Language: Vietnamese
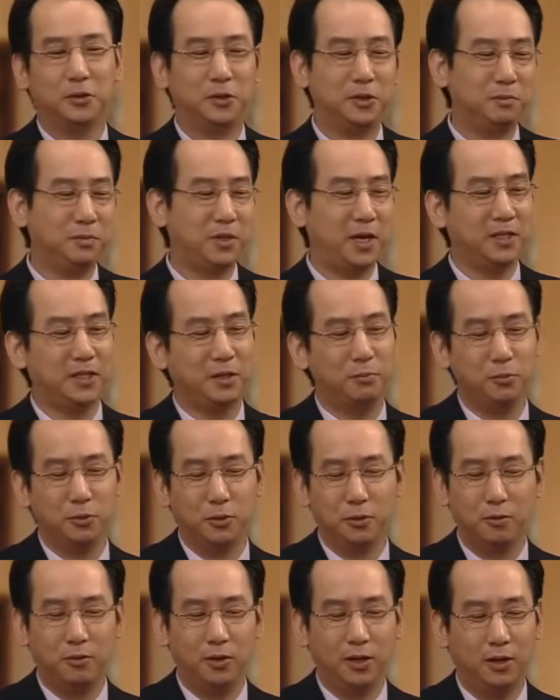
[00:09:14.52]
kìa. Hoa hồng
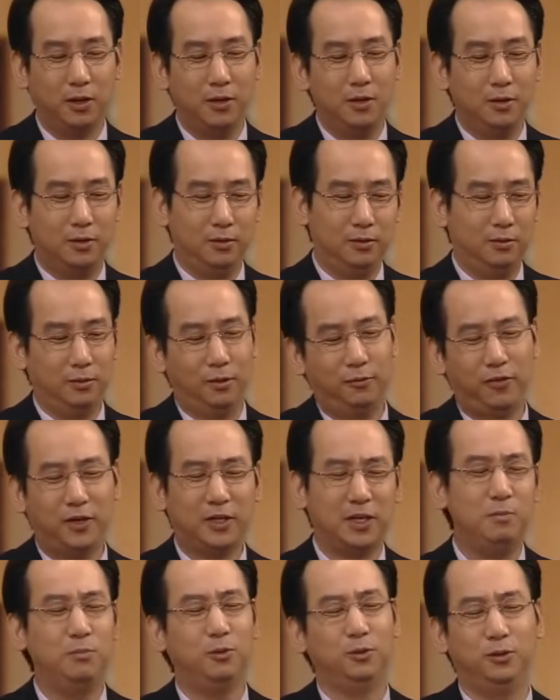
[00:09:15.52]
lớn như vậy á, đang
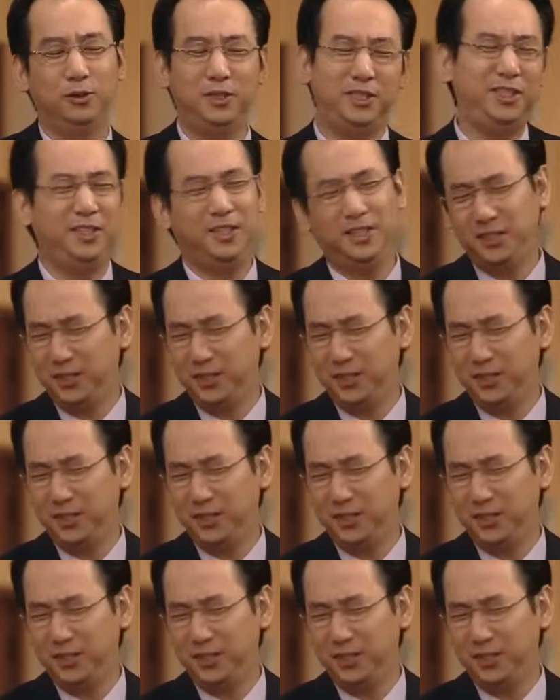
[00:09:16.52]
nằm mơ tôi cũng